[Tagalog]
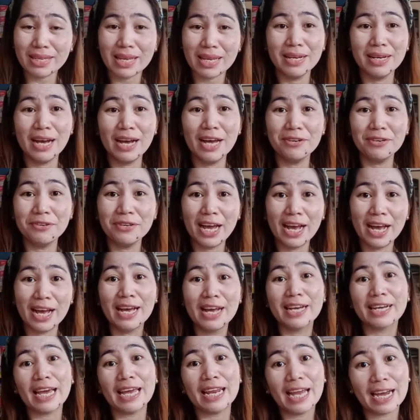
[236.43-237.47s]
ano na,
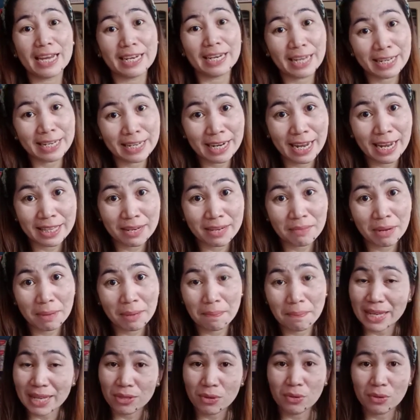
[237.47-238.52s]
kailangan na din natin
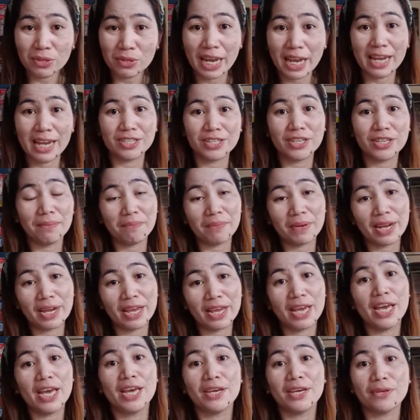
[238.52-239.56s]
magpatong dahil
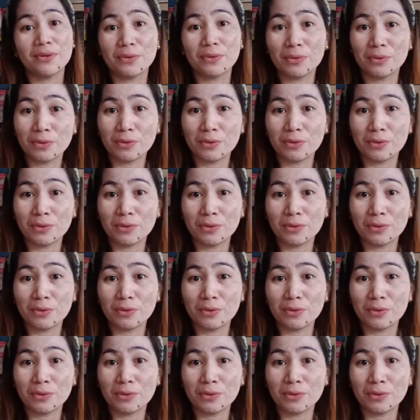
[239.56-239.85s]
syempre yung